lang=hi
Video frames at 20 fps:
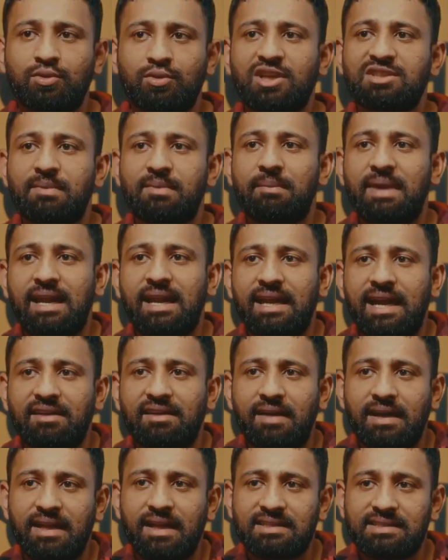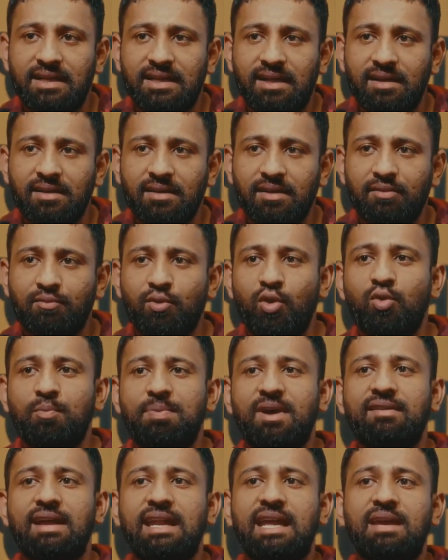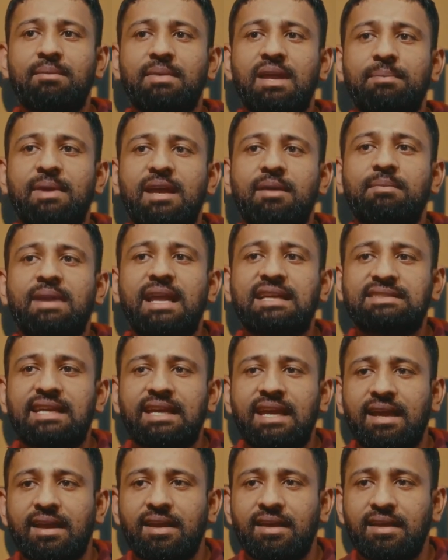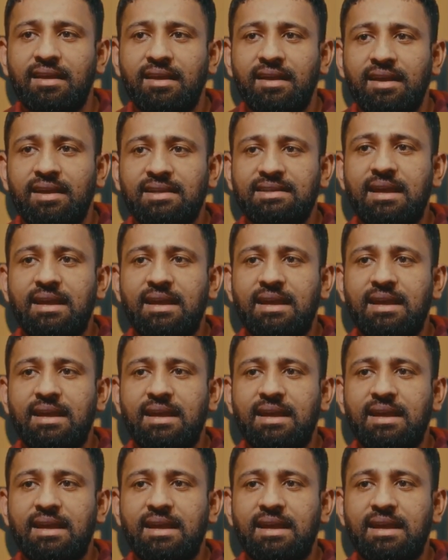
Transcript: तो इसमें मेरे लिए एडवांटेज है ना वो ऊपर वाले की मेरे पे एक ब्लेसिंग है